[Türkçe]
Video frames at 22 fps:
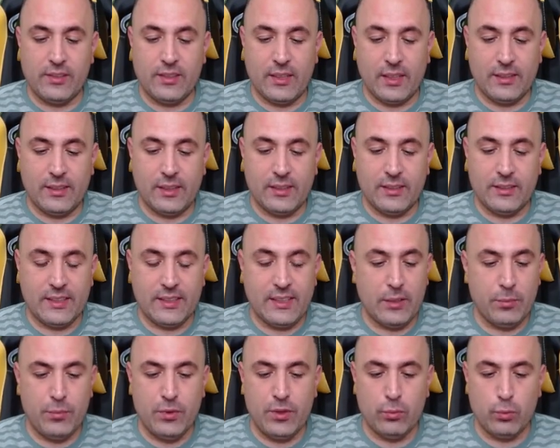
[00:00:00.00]
zaten.
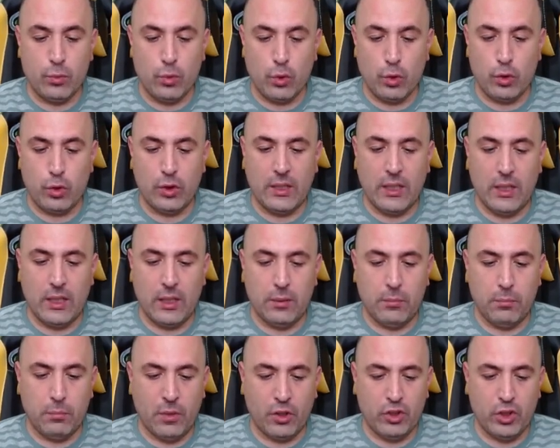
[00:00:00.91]
Rakibimizin vuruşuyla
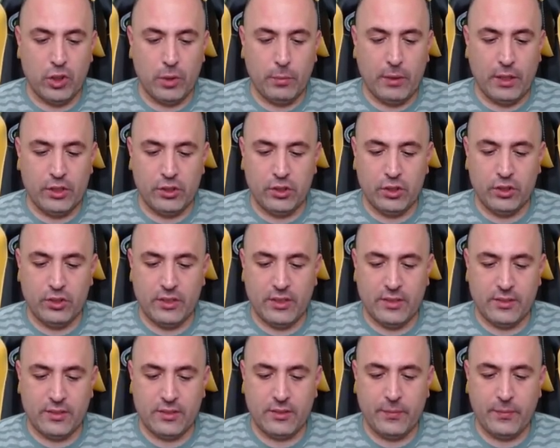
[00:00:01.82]
maça
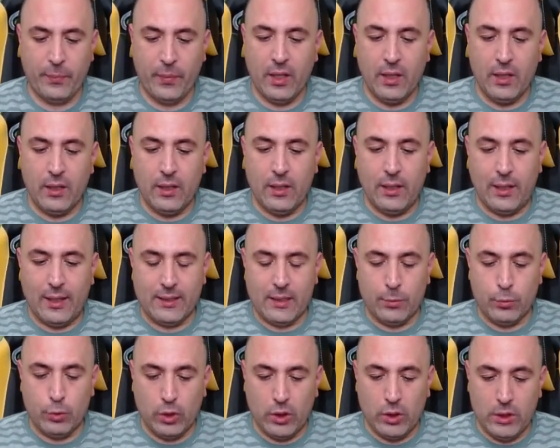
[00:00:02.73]
başlayacağız.
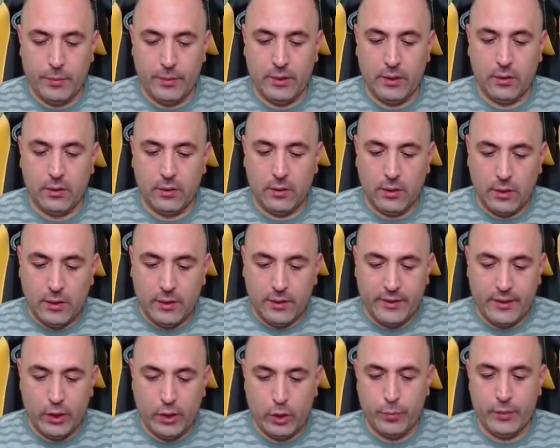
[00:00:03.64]
Adam şöyle bir
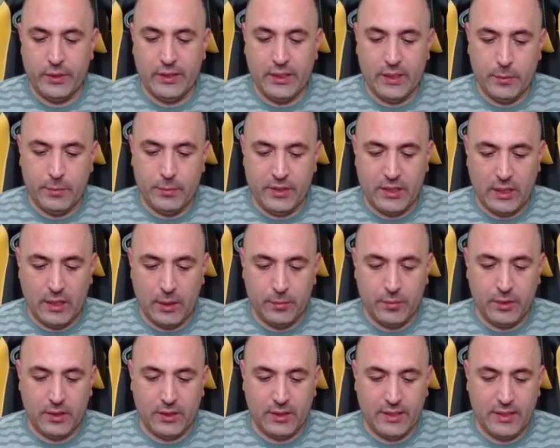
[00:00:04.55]
Tribünleri mi
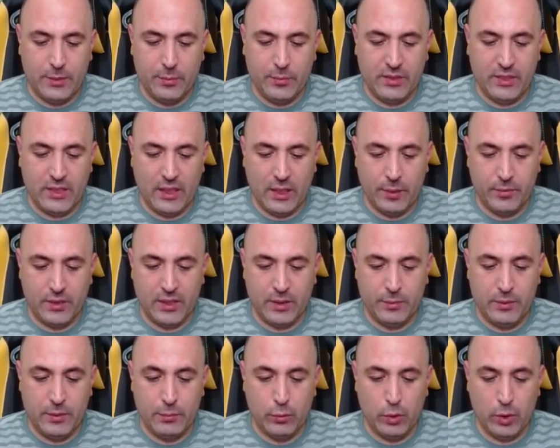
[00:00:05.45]
selamladı, kimi selamladı
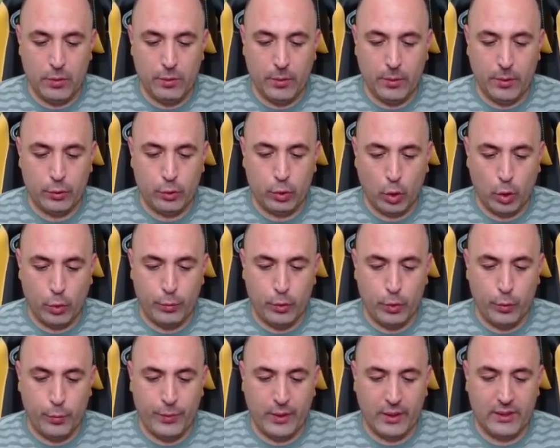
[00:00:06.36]
bilmiyorum ama çok
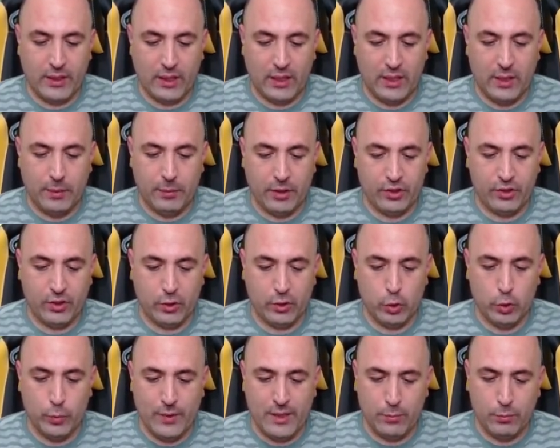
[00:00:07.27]
büyük bir hatayla başladı.
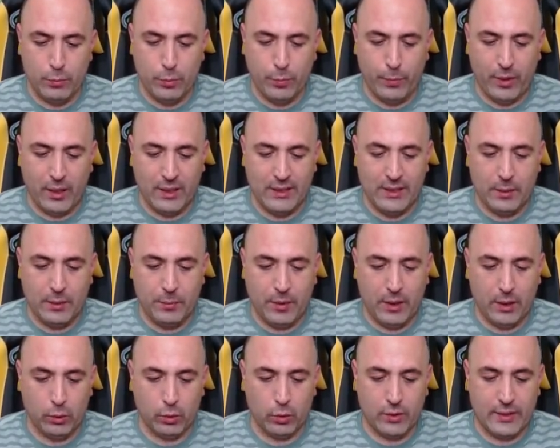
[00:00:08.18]
Umarım bu pahalıya
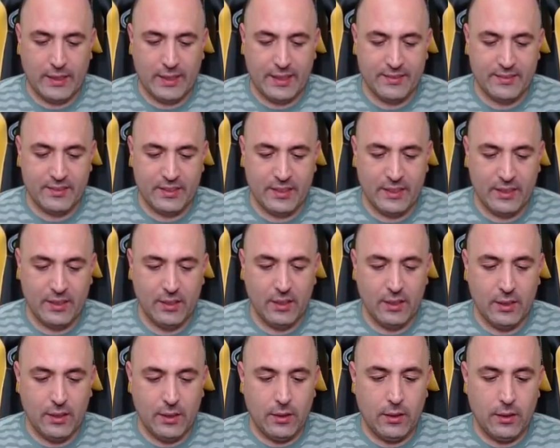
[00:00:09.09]
mal olur kendisini.
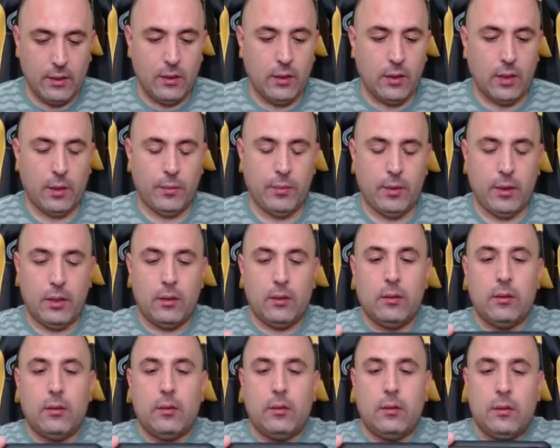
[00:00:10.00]
Ama
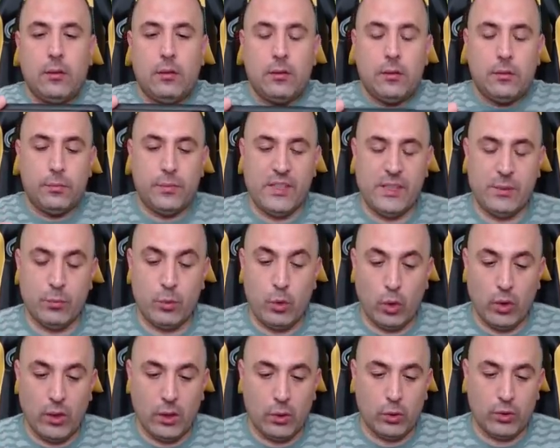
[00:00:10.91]
bizim
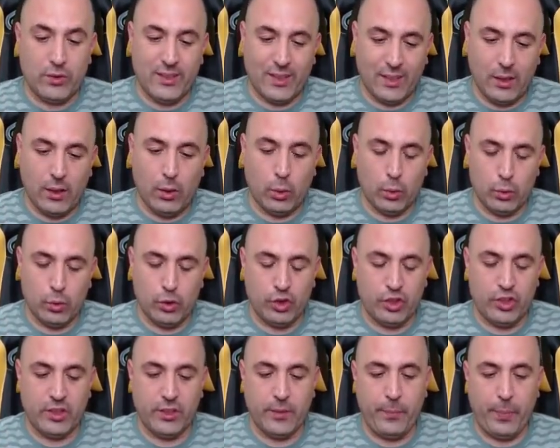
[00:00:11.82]
Ronaldo Salah olduğu
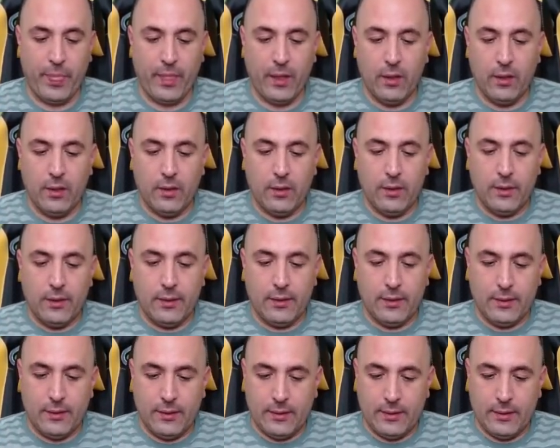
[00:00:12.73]
için
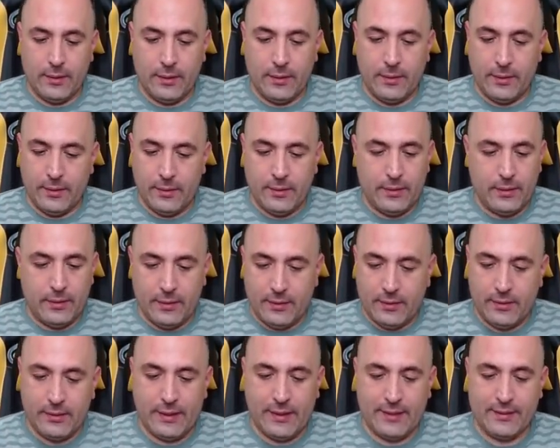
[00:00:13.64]
ee,
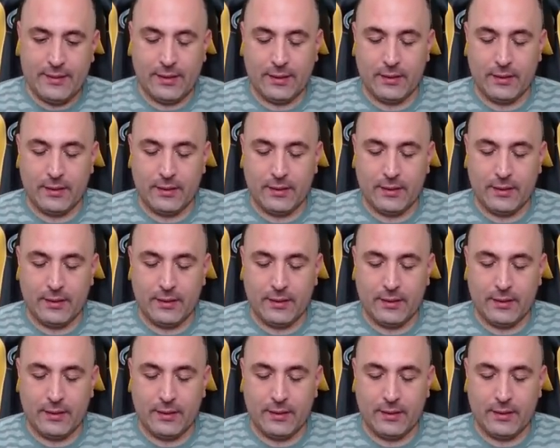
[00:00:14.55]
neyse